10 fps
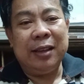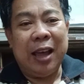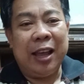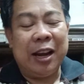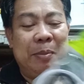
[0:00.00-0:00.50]

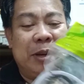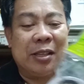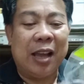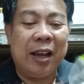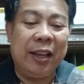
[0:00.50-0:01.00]
Ah, rubber
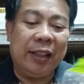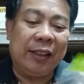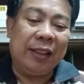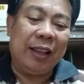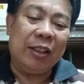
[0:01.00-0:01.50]
socket.
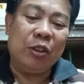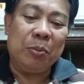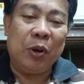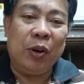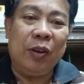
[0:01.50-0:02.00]
Ganito
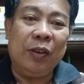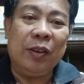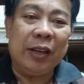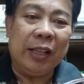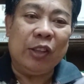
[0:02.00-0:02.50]
po.
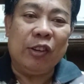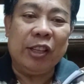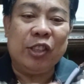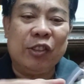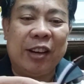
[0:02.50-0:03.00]
Ganito ang
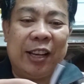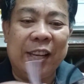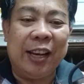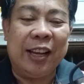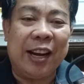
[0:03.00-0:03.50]
itsura
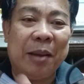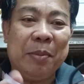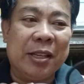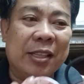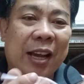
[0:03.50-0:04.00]
niya ng
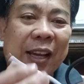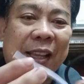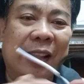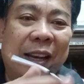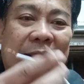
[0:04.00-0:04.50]
rubber socket.
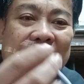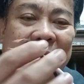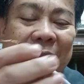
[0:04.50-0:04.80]
Ano?